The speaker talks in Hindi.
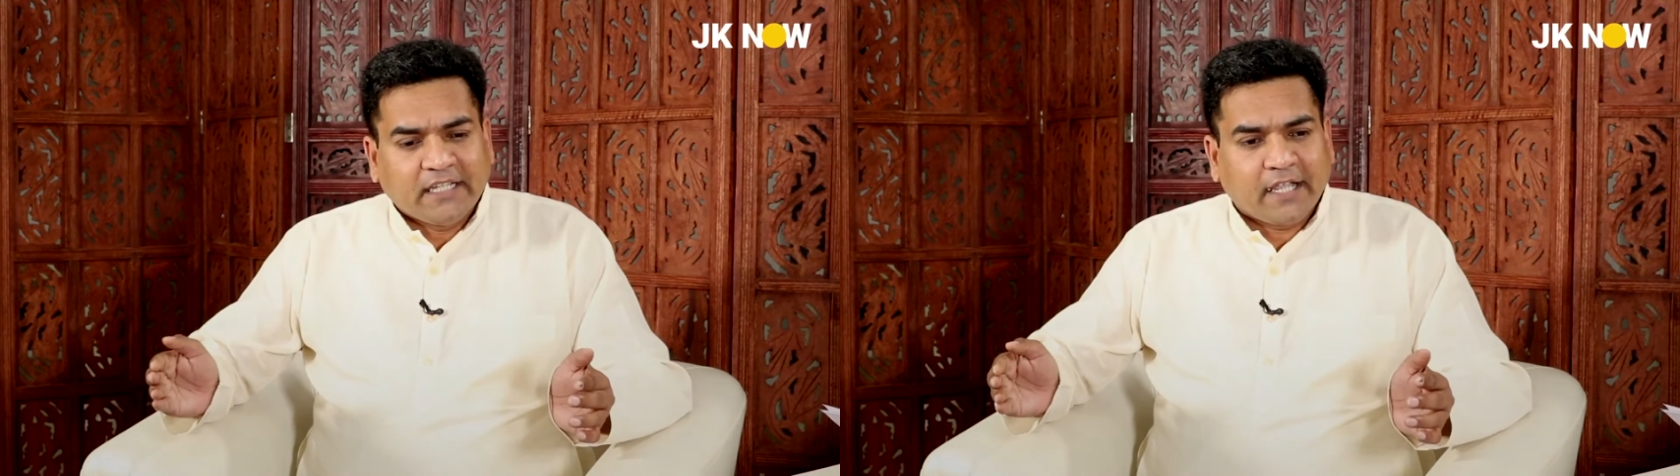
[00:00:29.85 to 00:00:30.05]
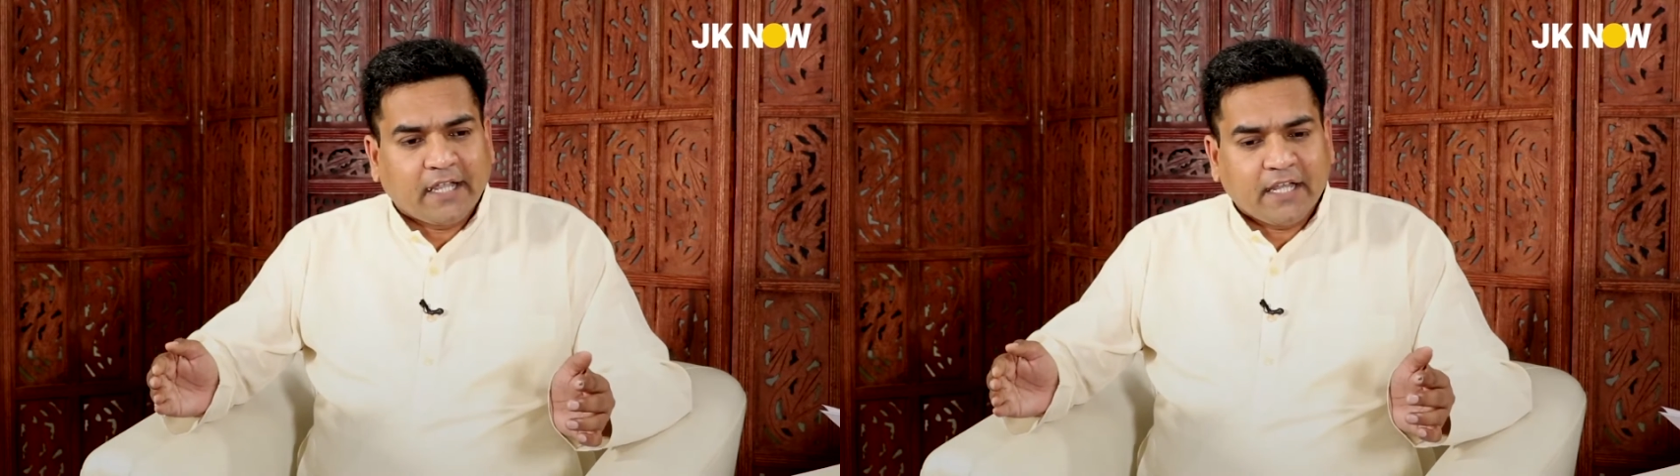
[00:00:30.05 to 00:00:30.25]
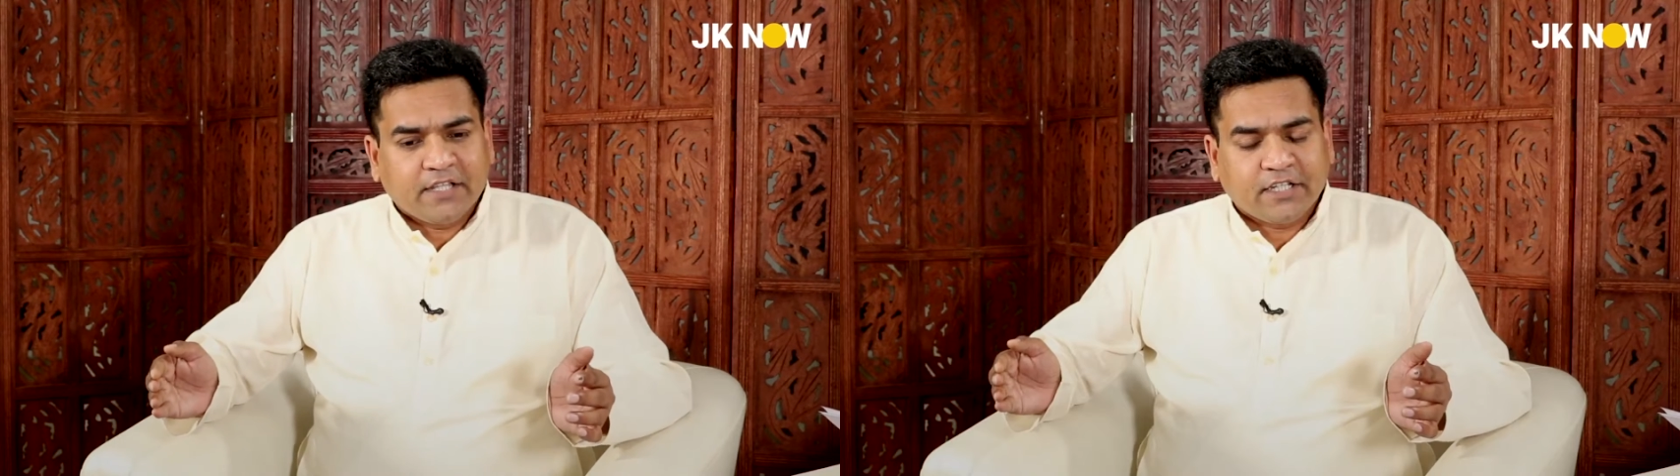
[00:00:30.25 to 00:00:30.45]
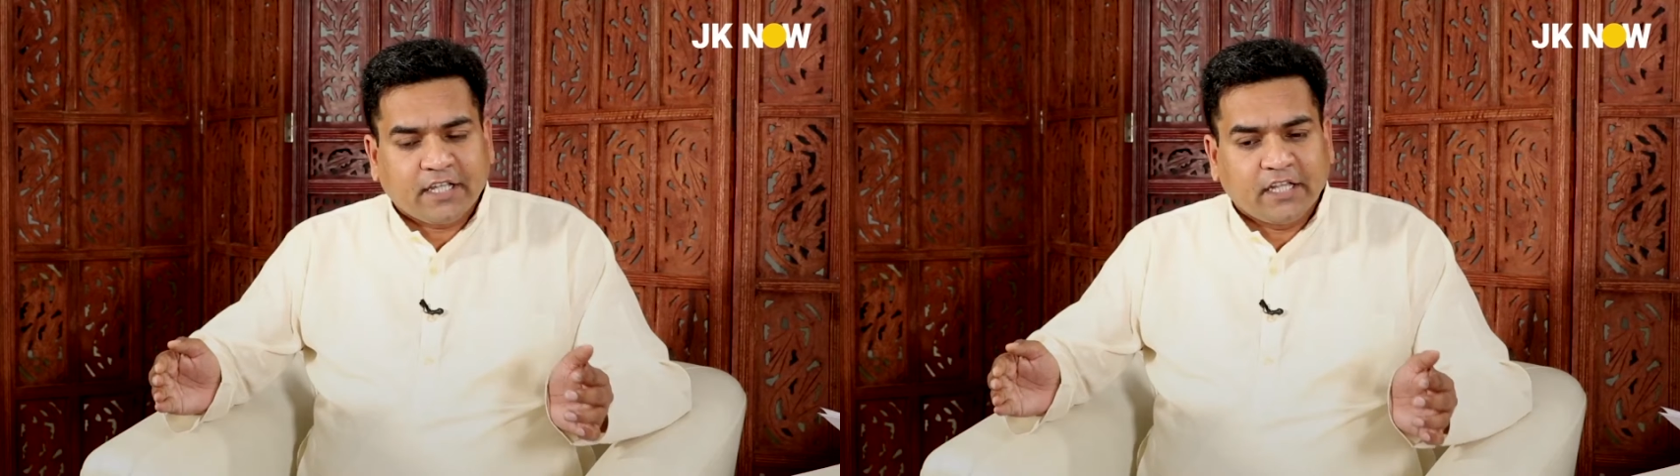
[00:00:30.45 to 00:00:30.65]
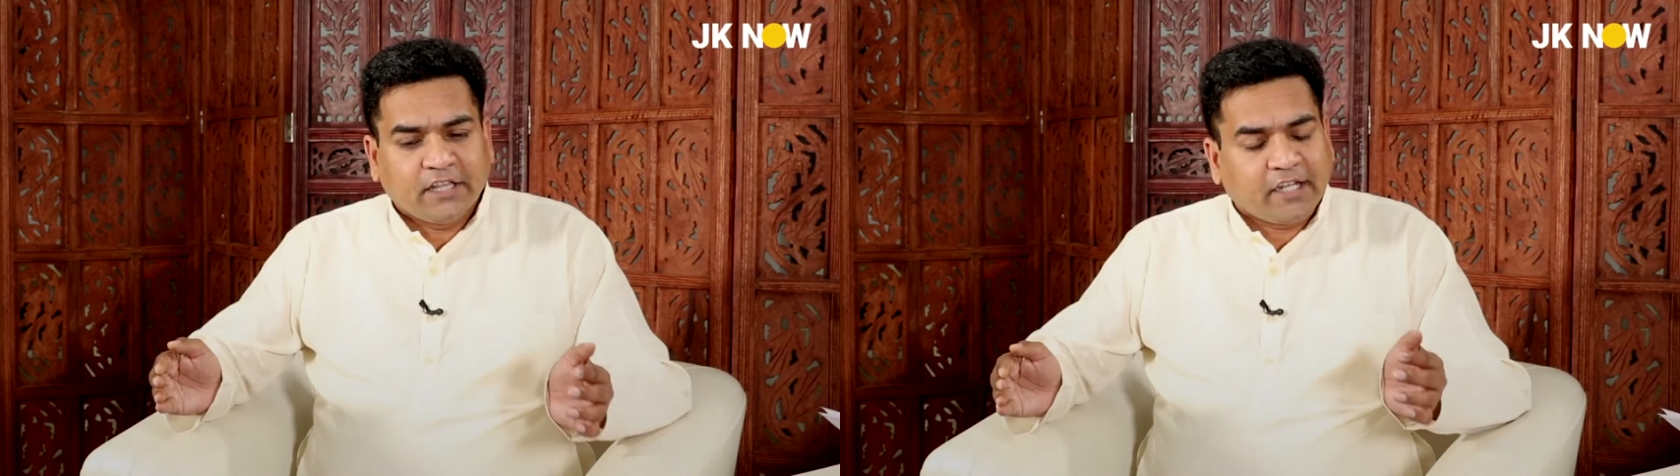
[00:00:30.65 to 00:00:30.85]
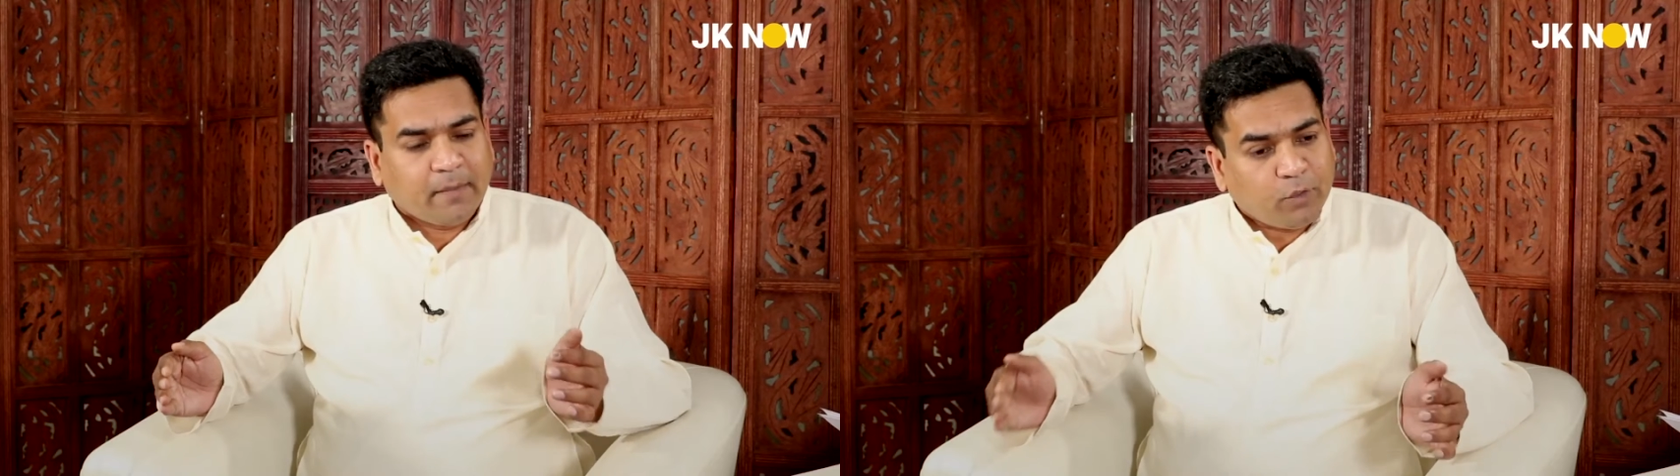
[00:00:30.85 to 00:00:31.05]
लिए गए हैं जिनके अंदर ना